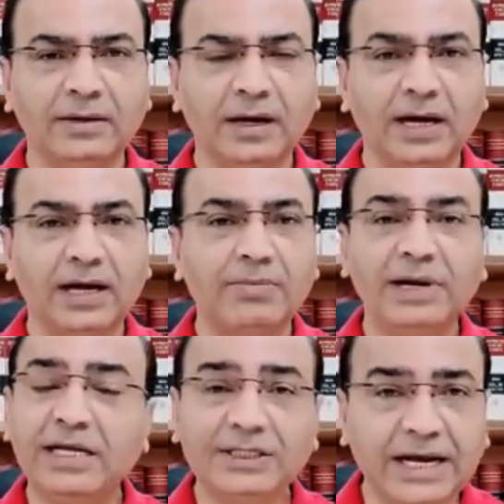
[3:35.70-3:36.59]
अगर हम
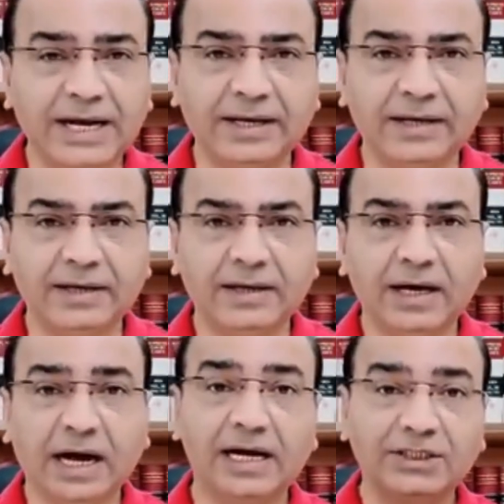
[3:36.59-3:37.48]
नहीं जागे
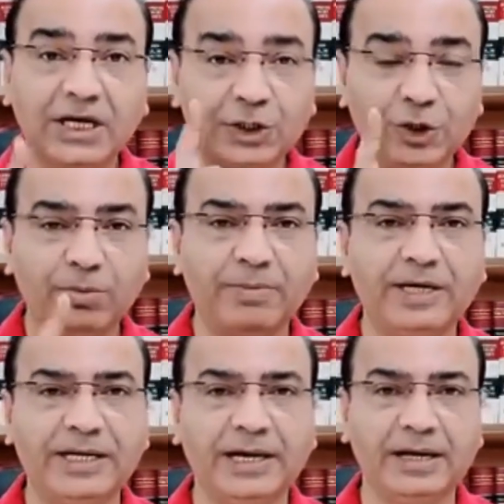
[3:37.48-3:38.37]
अगर जातियों में
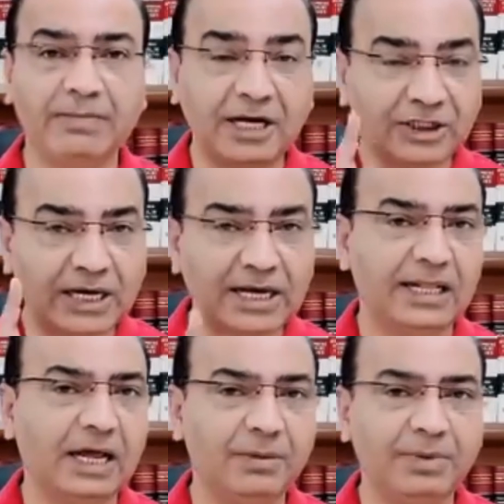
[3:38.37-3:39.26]
बटे रहे भाषा के
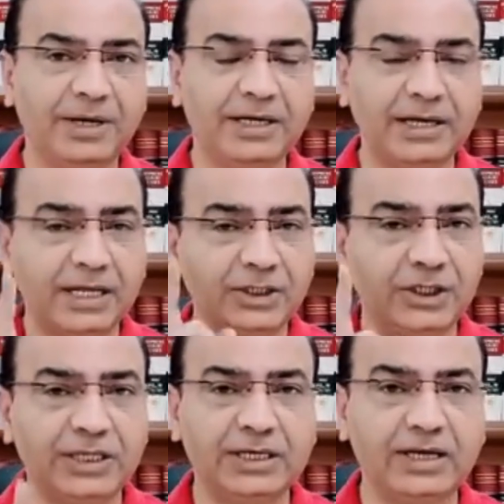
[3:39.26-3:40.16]
आधार पर बटे रहे
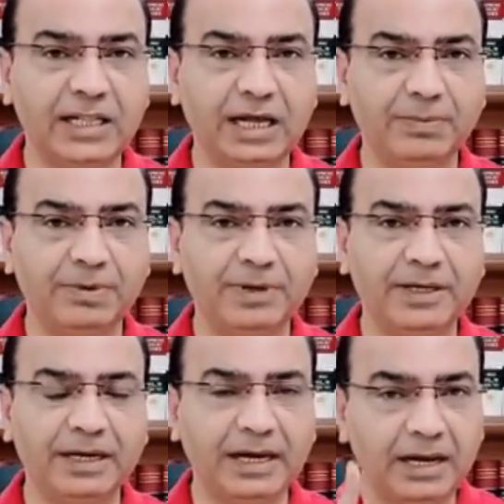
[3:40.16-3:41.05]
क्षेत्र के आधार पर
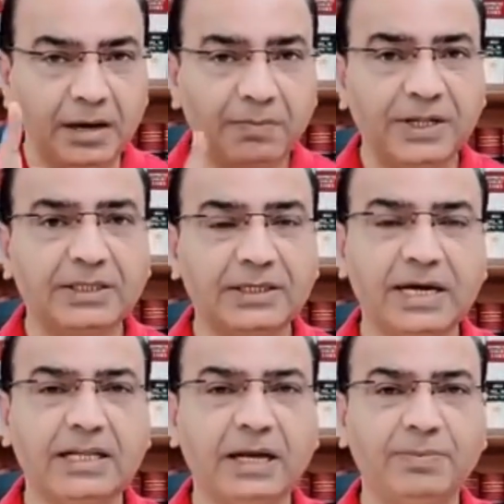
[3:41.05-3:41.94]
बटे रहे पंथ के
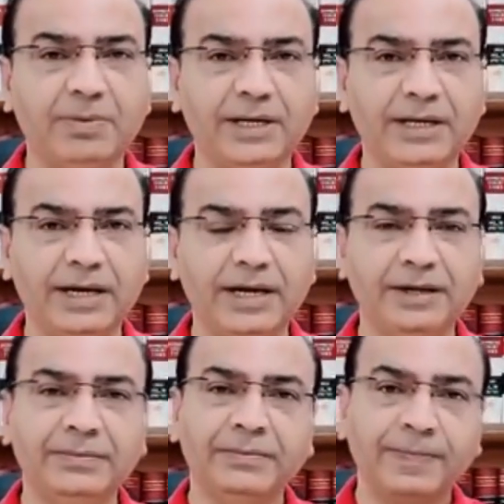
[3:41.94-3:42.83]
आधार पर बटे रहे
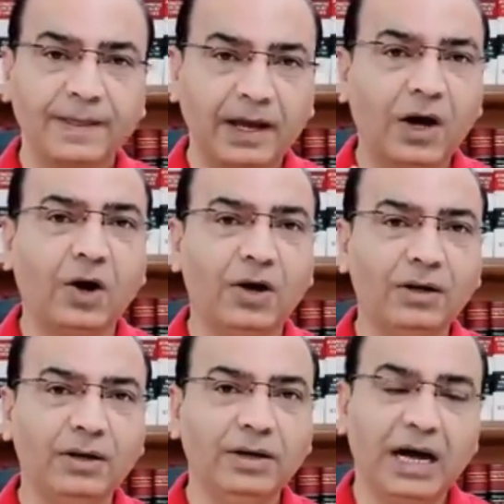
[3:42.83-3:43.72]
और
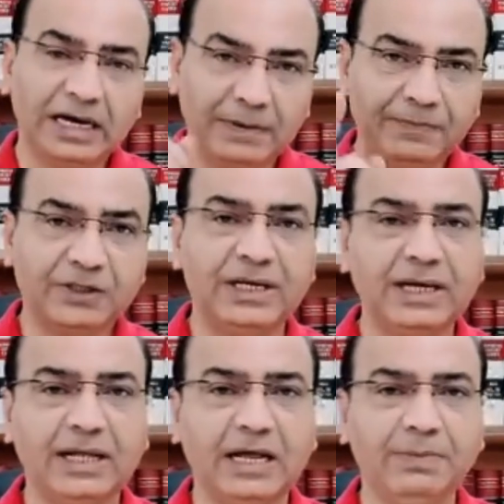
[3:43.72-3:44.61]
अगड़े पिछड़े
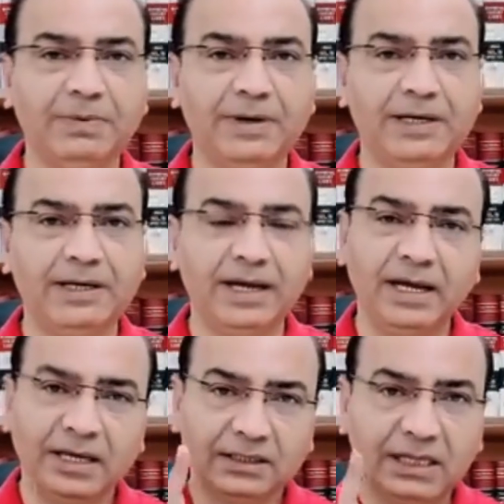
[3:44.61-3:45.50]
के आधार पर बटे
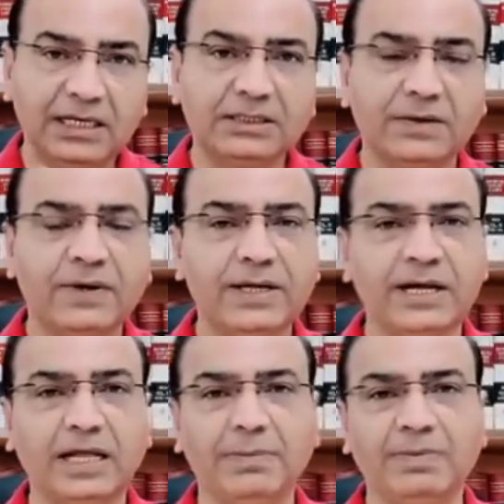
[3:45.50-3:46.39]
रहे दलित सवर्ण के
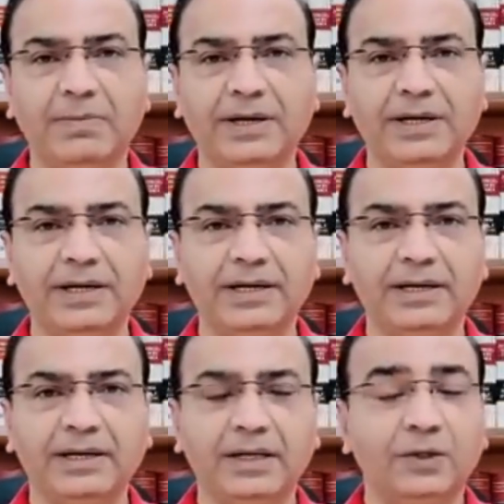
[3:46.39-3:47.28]
आधार पर बटे रहे
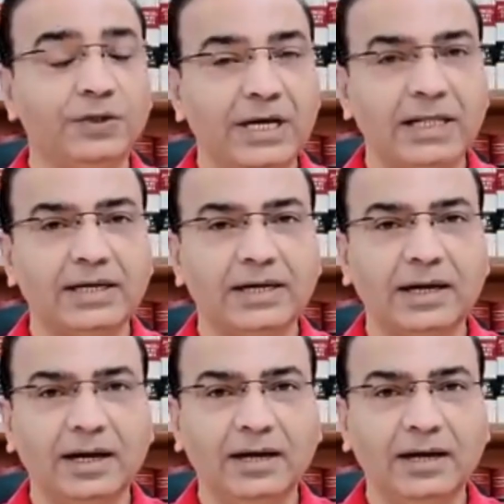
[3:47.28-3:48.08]
तो याद रखना